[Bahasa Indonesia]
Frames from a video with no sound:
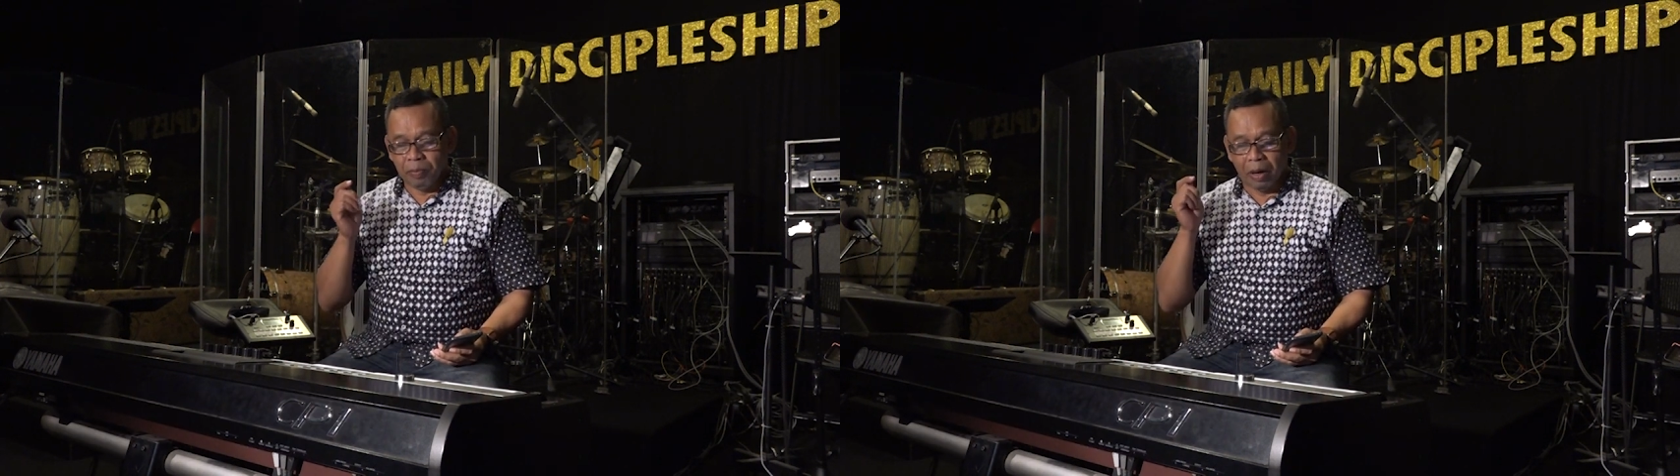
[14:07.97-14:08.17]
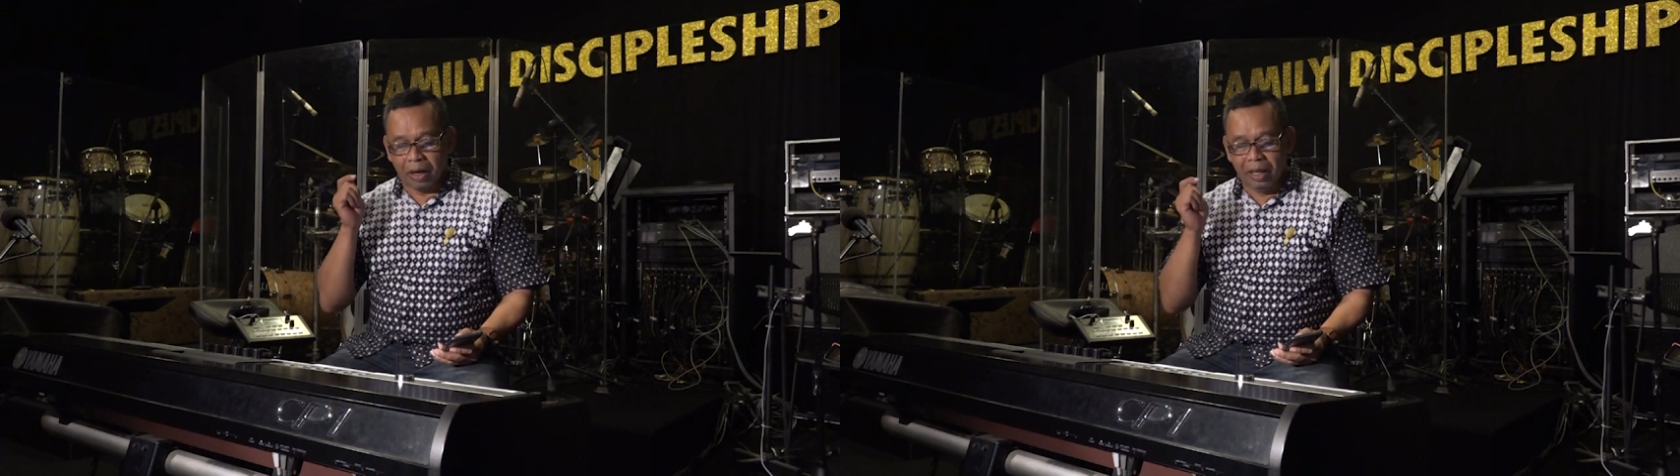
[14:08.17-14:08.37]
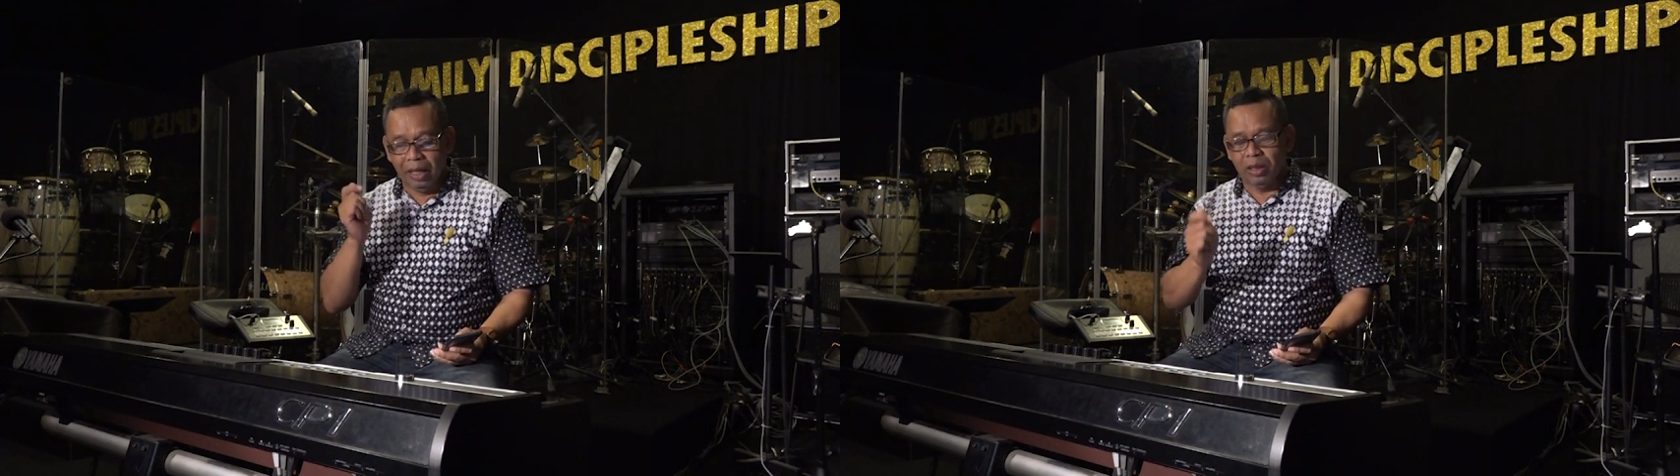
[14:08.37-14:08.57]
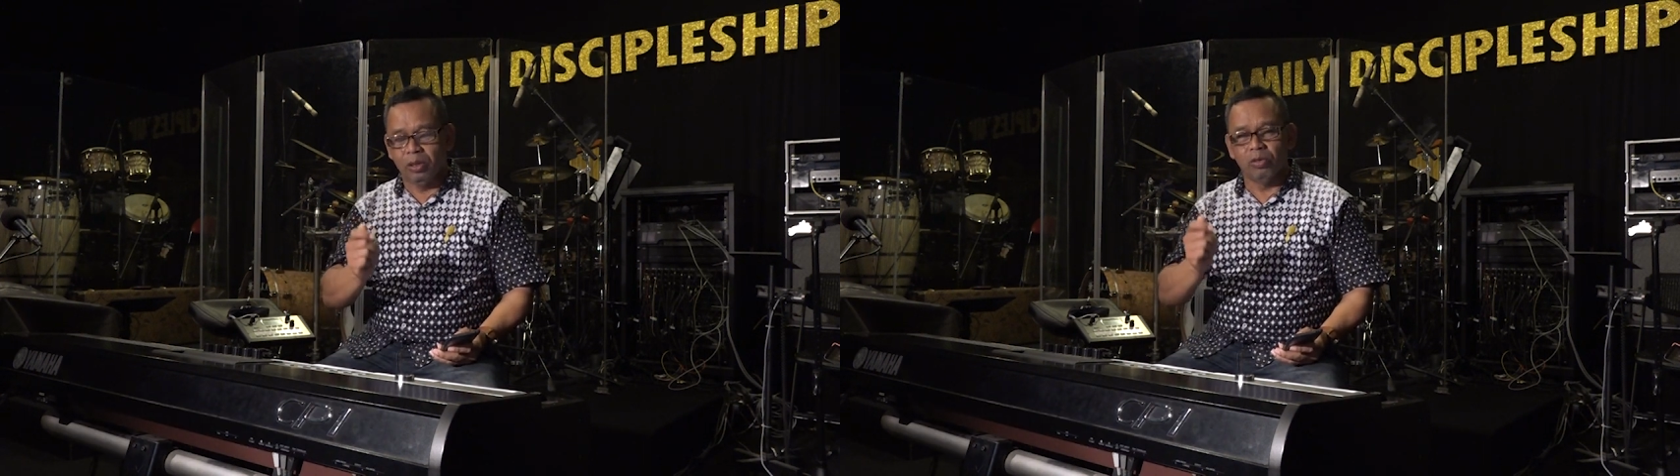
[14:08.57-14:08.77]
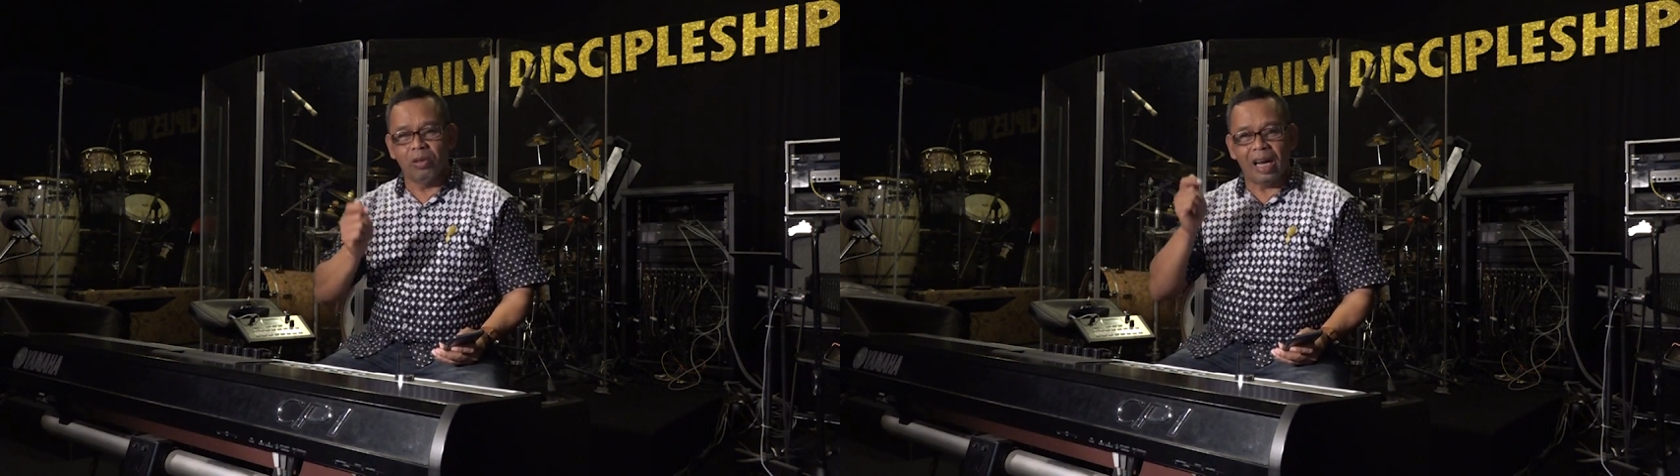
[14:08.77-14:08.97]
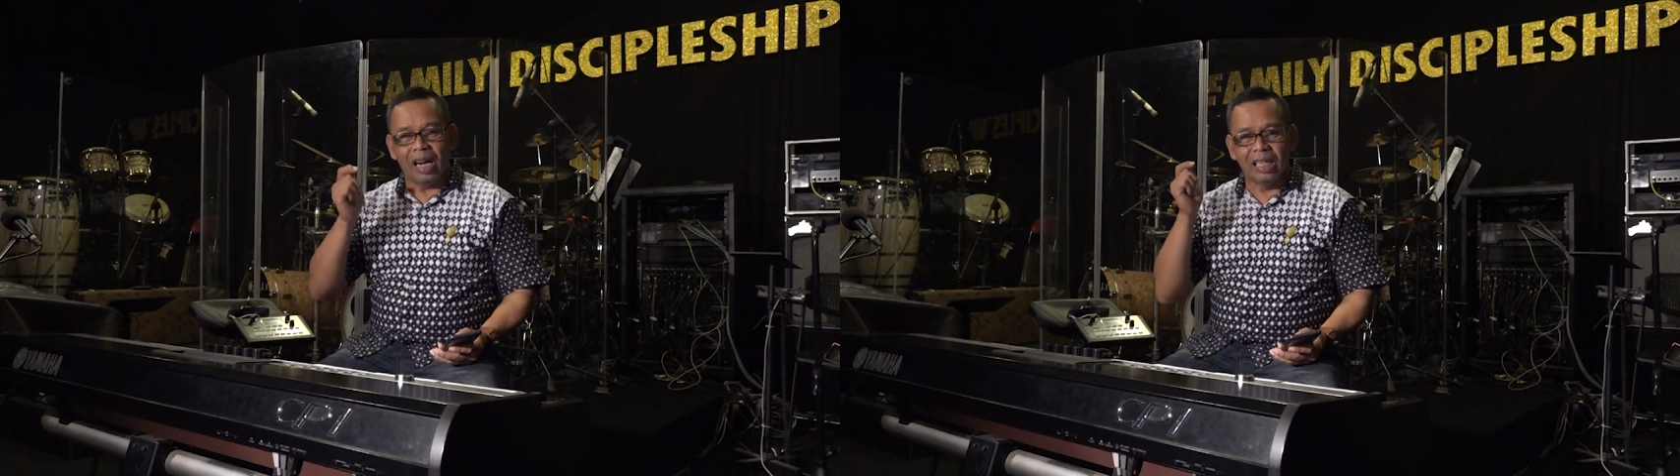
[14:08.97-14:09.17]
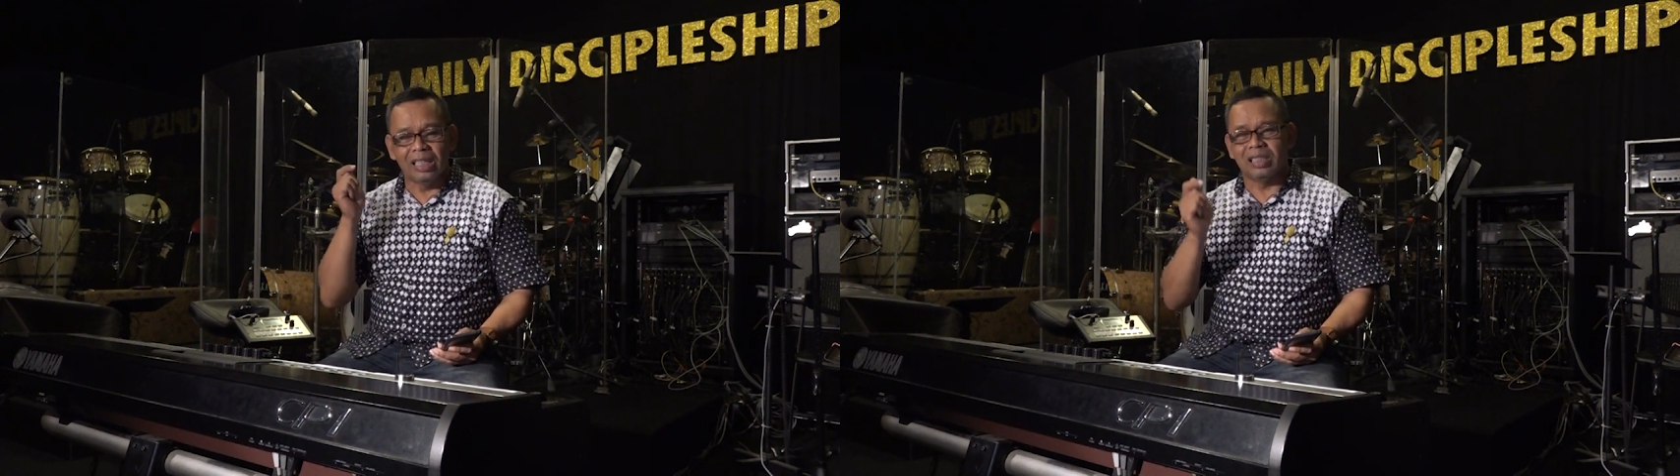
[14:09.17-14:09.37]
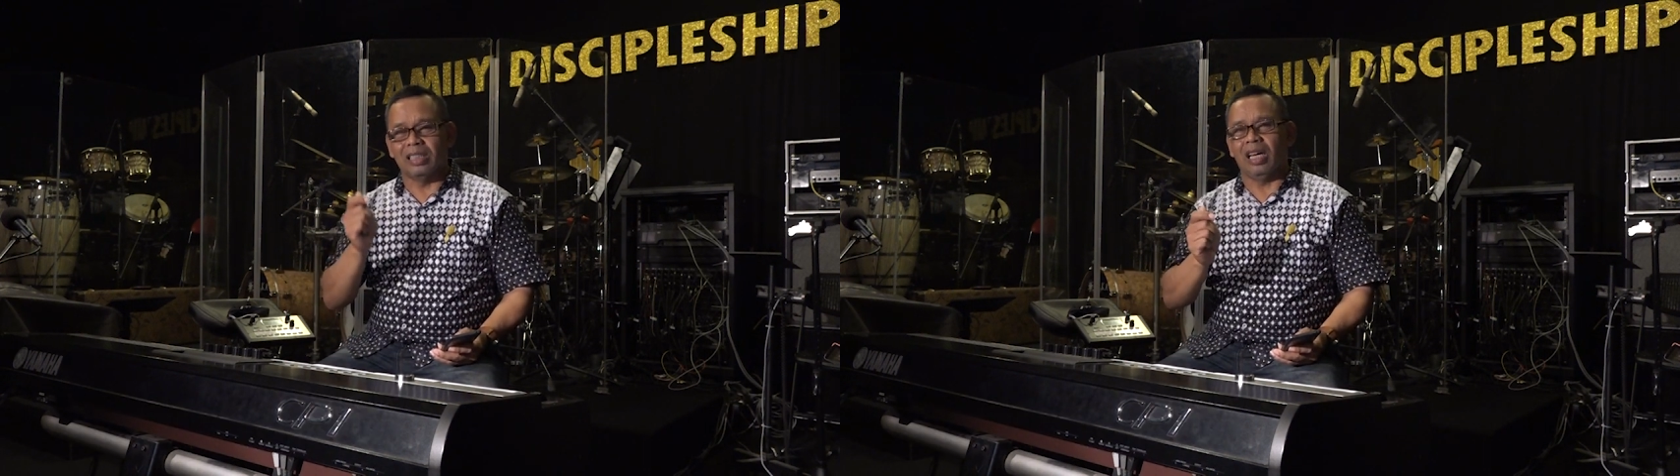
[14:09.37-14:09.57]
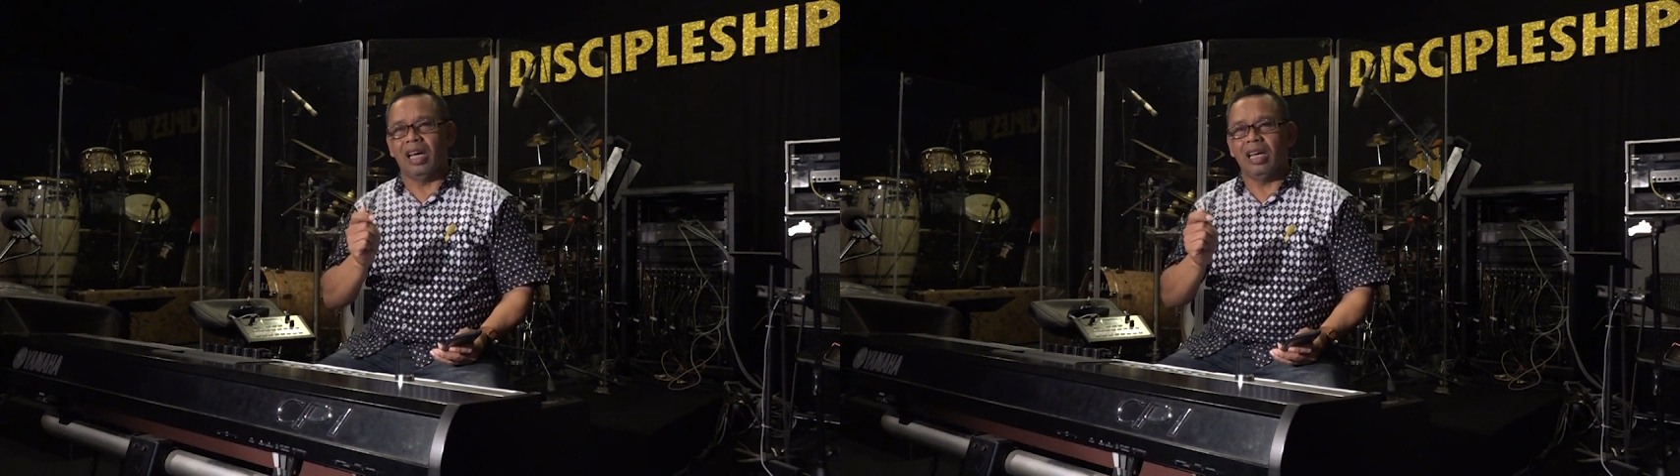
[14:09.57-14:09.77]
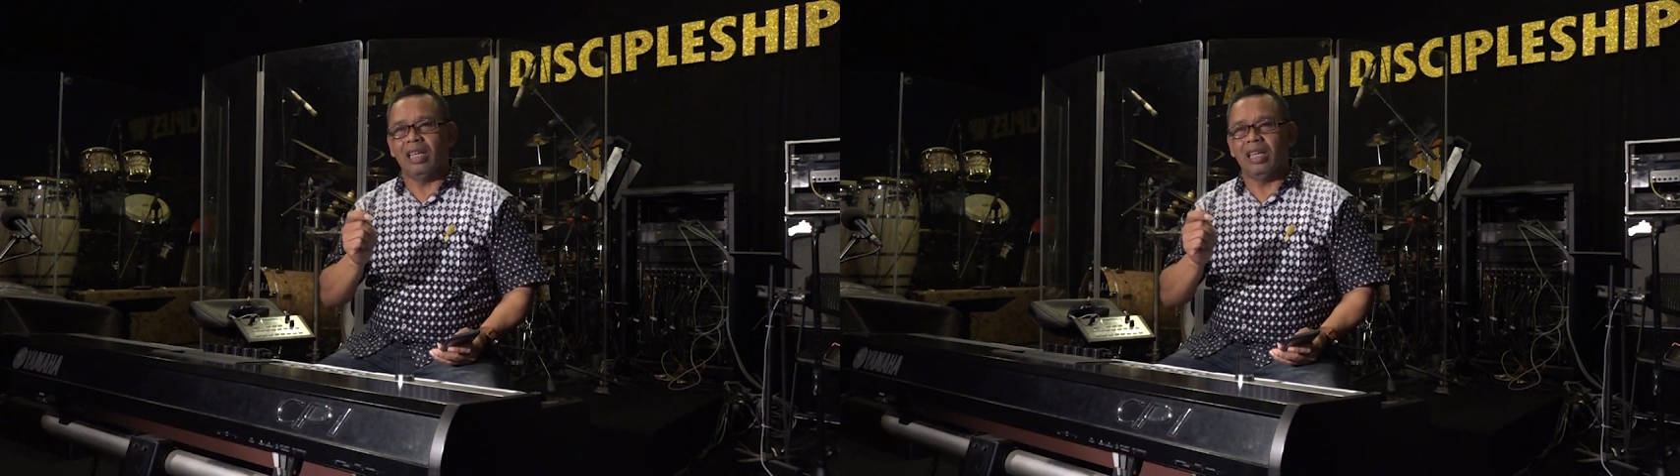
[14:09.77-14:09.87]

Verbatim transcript: Begitu Elisa